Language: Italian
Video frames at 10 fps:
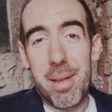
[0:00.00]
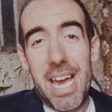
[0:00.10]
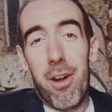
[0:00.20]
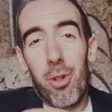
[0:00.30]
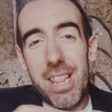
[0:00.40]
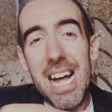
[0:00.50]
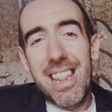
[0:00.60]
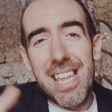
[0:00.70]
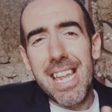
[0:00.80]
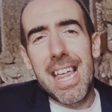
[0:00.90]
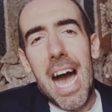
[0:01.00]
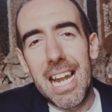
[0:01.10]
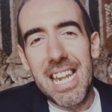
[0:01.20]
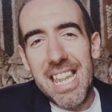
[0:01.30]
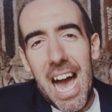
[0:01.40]
perché erano tanti
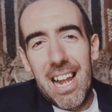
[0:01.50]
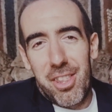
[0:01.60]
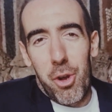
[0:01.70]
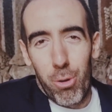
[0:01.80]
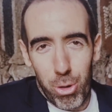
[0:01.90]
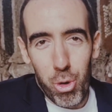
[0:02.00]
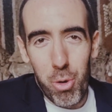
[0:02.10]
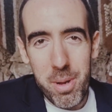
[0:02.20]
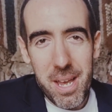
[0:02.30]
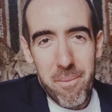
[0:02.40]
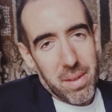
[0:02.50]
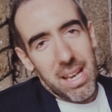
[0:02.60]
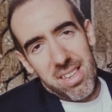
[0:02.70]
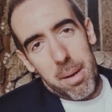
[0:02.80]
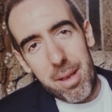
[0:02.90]
ritagli di altri costumi che
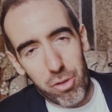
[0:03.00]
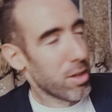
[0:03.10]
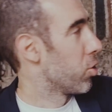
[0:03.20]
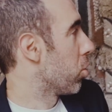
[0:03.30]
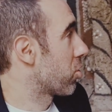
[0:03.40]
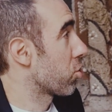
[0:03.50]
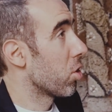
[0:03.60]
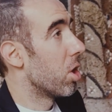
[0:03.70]
si era messo addosso.